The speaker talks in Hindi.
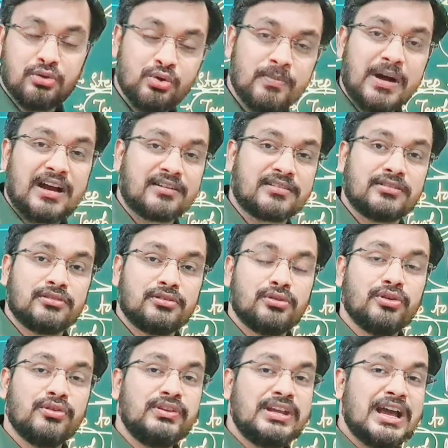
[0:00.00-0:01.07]
टू मार्क्स
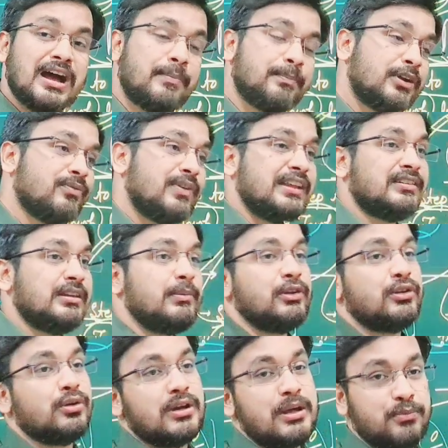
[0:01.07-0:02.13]
तो यहां पर वैसे
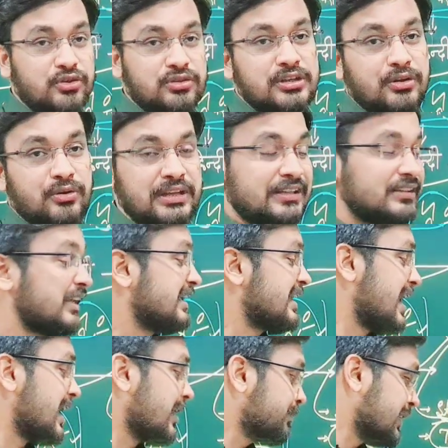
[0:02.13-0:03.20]
भी थोड़ा मुश्किल हो जाता है
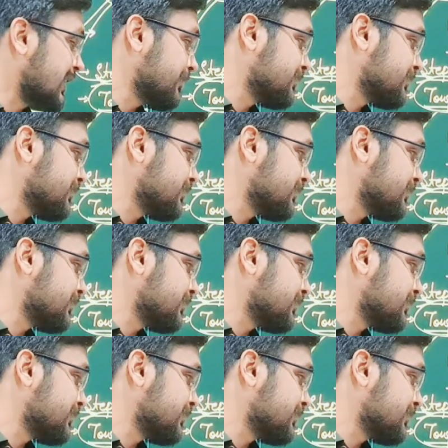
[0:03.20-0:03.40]
यहां पर